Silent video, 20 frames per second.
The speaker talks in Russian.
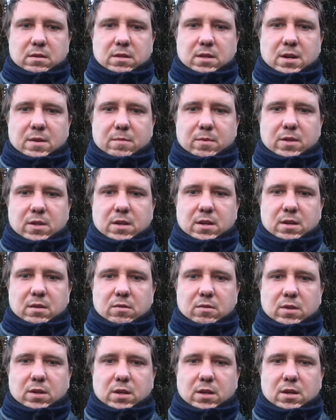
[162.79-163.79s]
там, где,
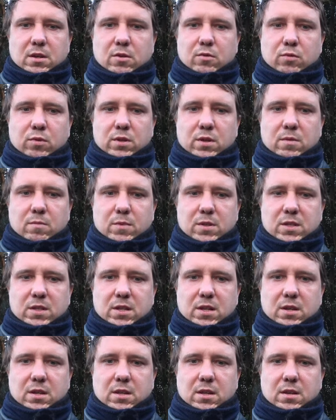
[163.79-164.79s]
ну, такие людные
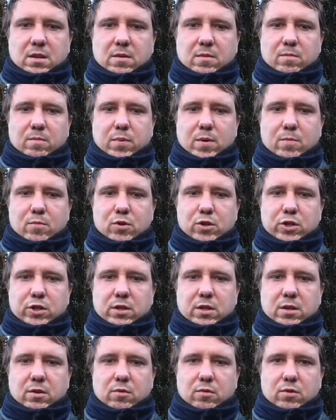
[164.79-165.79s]
места, где
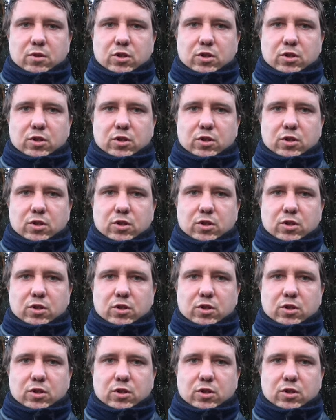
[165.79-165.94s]
побольше народа,